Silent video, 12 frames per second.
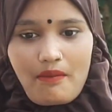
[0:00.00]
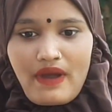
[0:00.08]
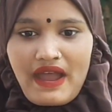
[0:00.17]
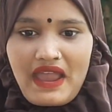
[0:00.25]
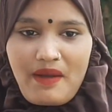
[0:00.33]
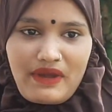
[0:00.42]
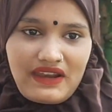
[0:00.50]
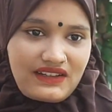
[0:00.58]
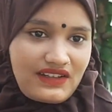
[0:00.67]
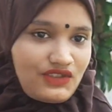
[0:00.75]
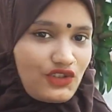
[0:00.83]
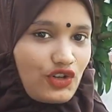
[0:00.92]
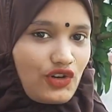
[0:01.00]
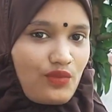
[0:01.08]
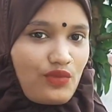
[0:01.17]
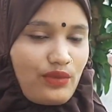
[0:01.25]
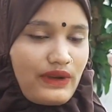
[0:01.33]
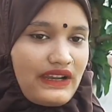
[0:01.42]
ভাই আমার একটা ছোট
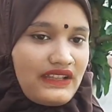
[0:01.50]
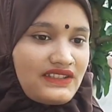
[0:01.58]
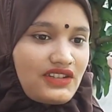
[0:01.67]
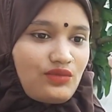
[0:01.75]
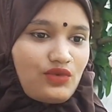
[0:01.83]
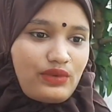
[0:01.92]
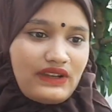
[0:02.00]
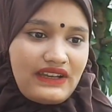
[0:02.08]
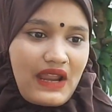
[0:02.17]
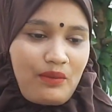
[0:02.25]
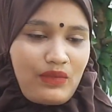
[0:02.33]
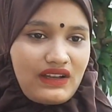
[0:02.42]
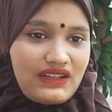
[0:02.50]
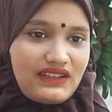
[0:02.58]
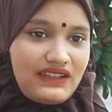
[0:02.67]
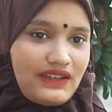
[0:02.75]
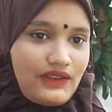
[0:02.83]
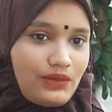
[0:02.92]
মোবাইল আছে মোবাইলের নাম্বারটা
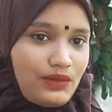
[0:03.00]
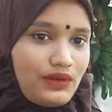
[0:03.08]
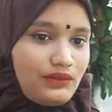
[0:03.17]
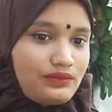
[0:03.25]
দিয়ে দেবো